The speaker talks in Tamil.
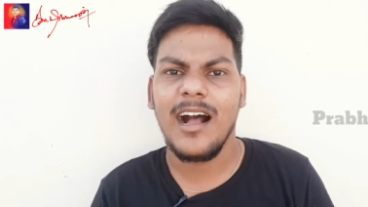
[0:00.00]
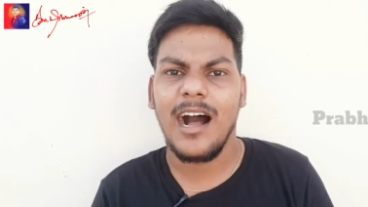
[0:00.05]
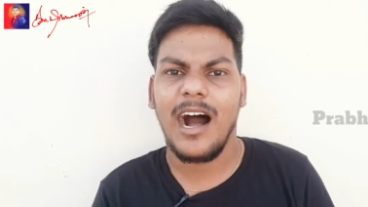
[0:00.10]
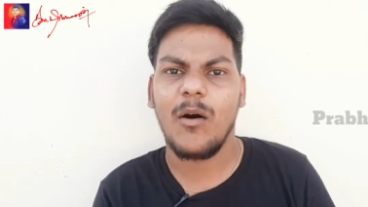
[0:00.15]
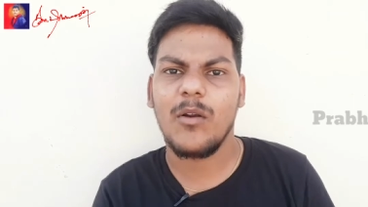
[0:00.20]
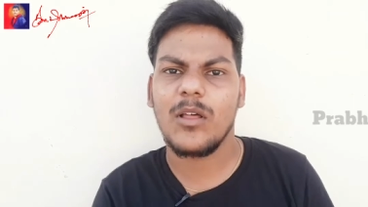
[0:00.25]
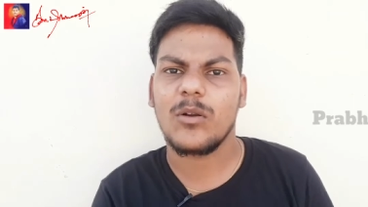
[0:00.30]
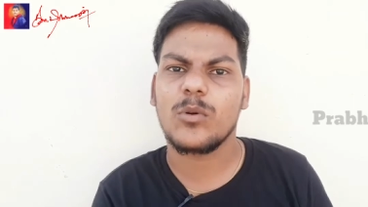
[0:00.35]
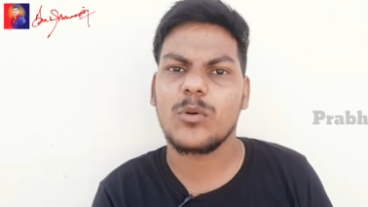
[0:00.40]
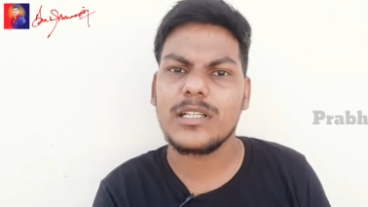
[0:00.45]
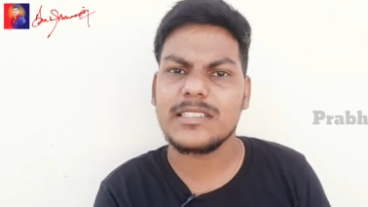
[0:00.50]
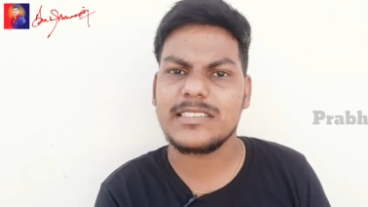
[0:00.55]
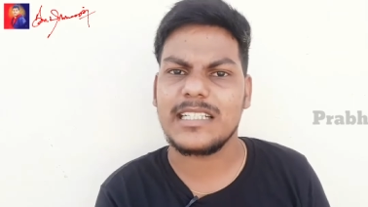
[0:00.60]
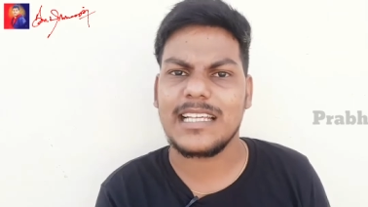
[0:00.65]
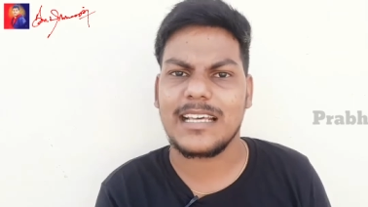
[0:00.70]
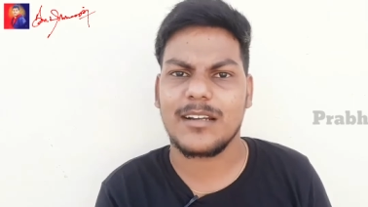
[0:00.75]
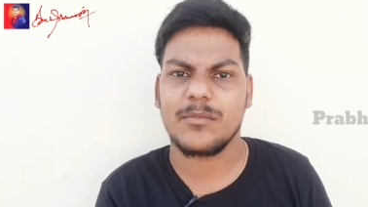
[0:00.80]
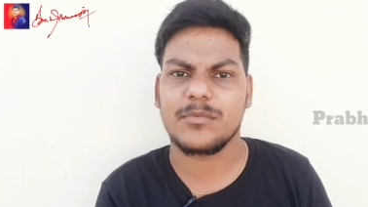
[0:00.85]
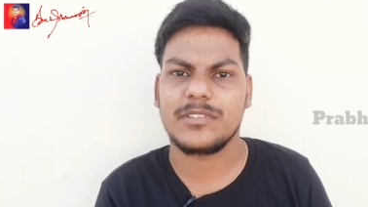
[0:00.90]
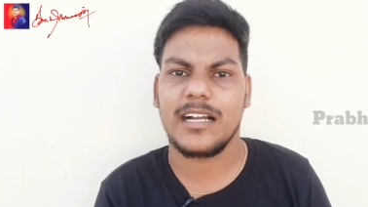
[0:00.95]
அவங்களுக்கு
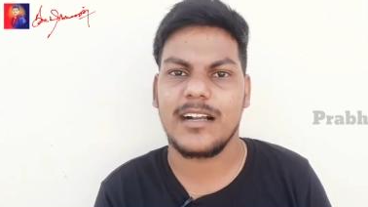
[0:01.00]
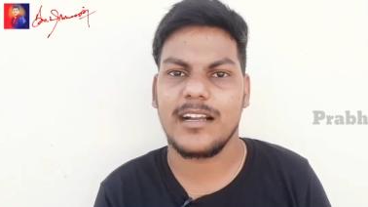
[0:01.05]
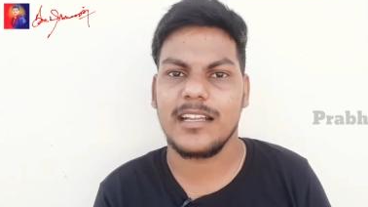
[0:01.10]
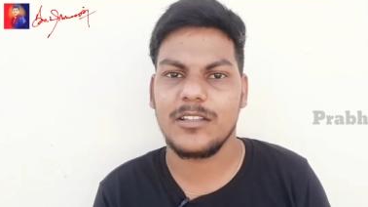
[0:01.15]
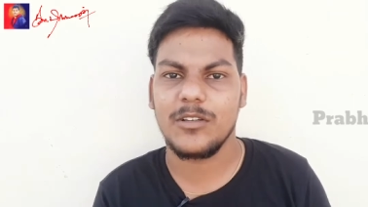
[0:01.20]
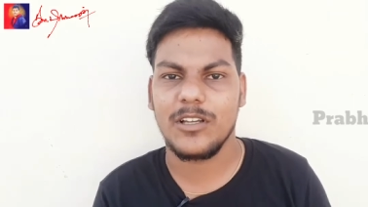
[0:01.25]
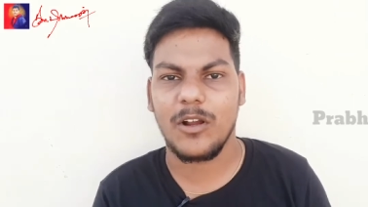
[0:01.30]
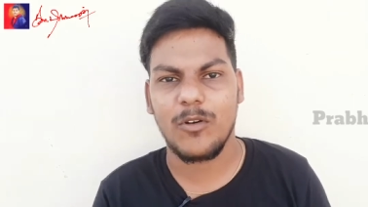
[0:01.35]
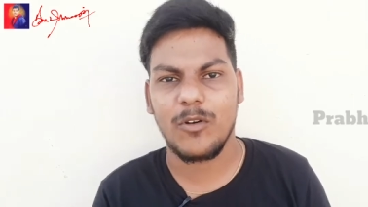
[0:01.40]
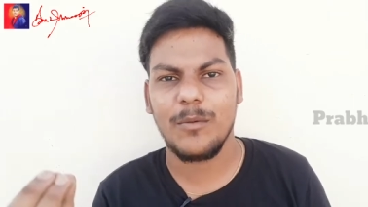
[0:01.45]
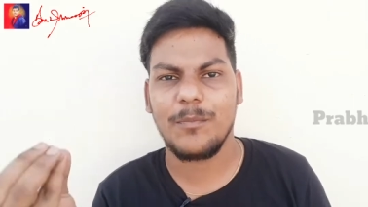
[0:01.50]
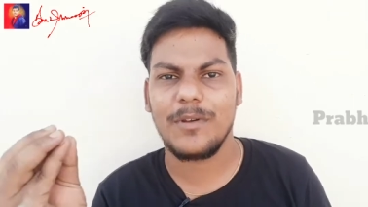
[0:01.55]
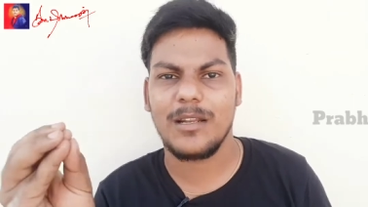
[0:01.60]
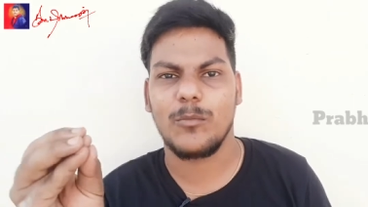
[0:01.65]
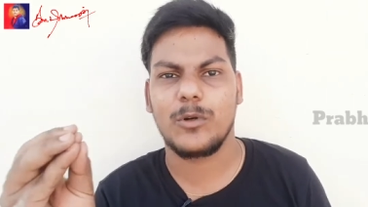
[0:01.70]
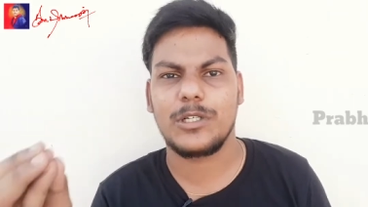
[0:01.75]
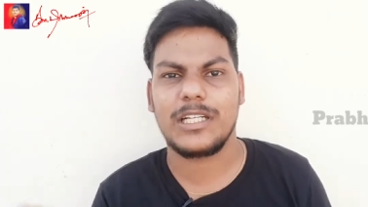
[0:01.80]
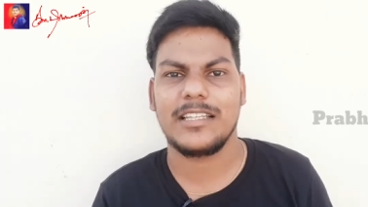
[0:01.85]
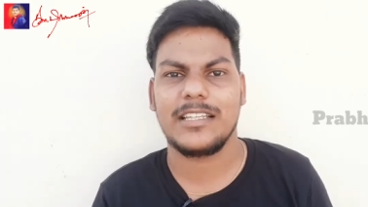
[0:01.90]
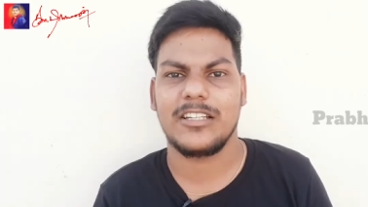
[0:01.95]
குற்றச்சாட்ட ஆரம்பிச்சாங்க இது எவ்வளோ
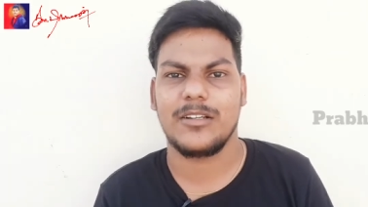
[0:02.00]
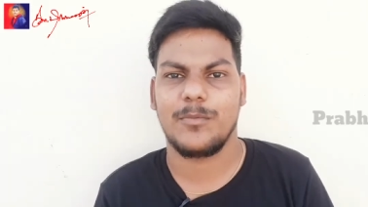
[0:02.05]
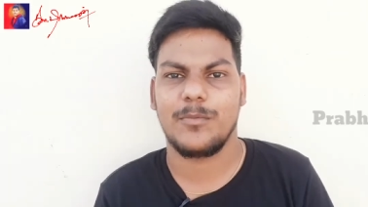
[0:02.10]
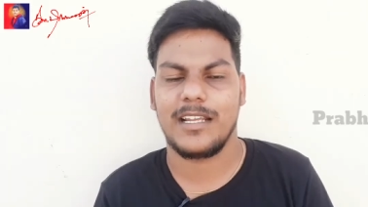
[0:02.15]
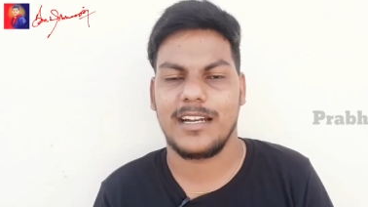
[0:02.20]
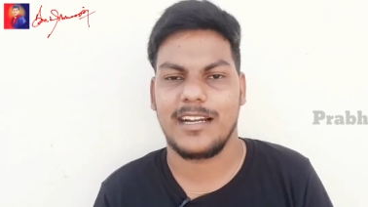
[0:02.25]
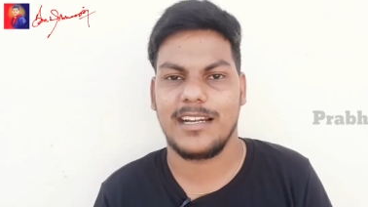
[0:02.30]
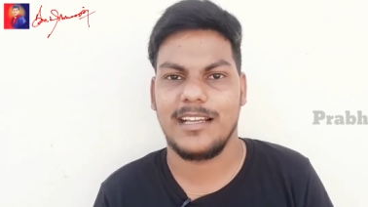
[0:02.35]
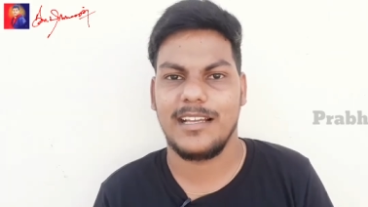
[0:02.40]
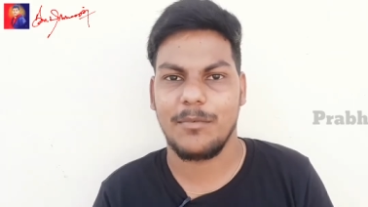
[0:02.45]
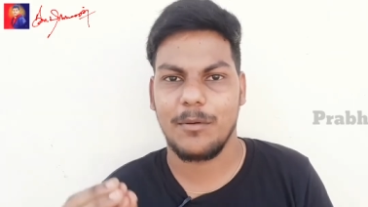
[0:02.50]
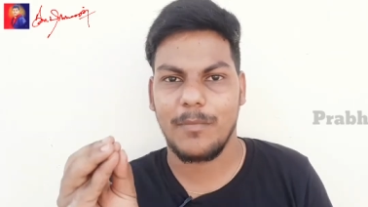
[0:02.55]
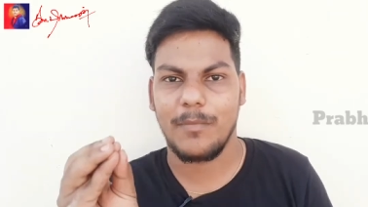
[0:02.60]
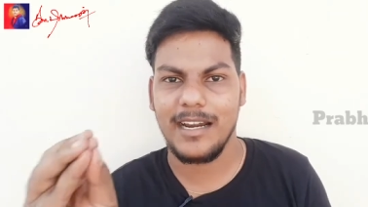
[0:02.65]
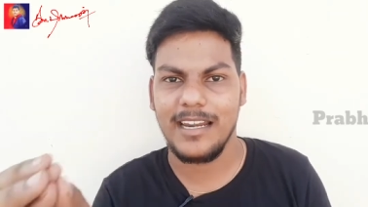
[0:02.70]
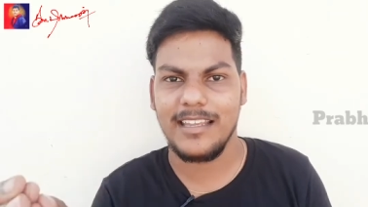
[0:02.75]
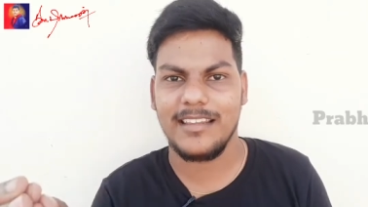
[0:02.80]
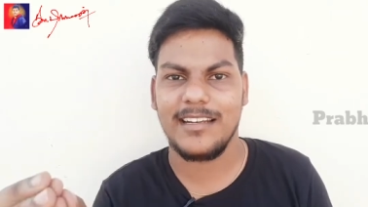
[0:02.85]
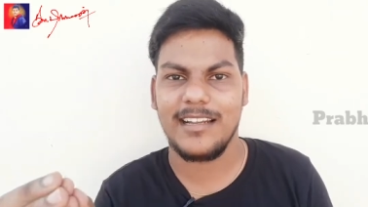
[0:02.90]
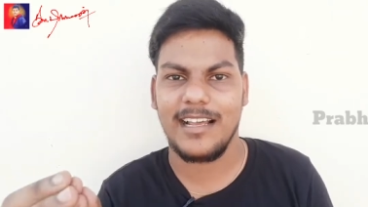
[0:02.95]
பெரிய முட்டாள்தனம் பாருங்களேன் இப்போ
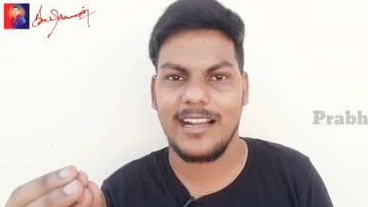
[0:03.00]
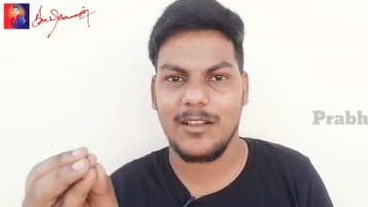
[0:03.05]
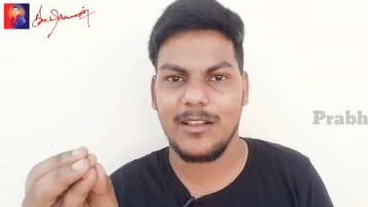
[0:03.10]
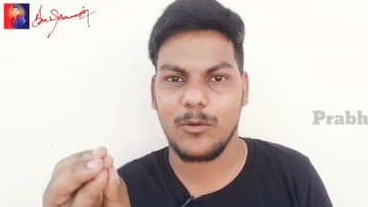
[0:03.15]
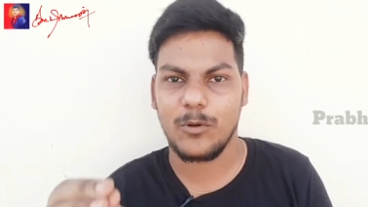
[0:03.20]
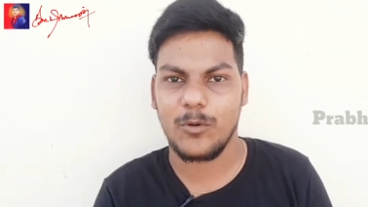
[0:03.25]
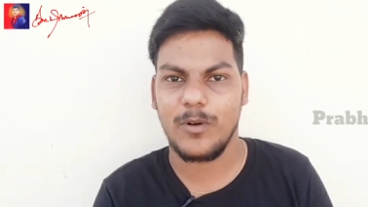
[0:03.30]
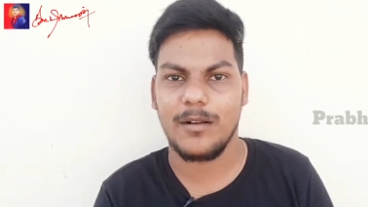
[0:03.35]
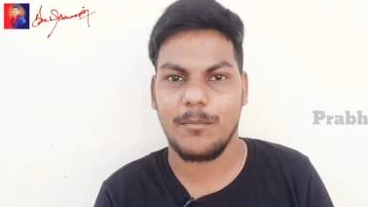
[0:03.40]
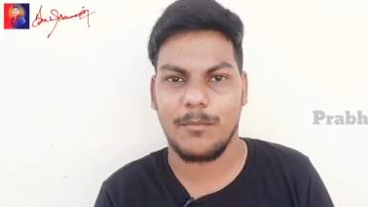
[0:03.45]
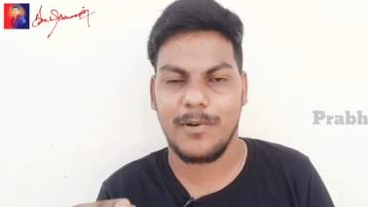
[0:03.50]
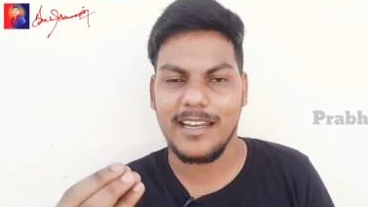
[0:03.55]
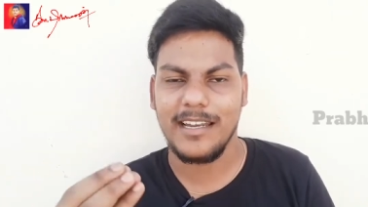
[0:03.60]
மனிதனால் உருவா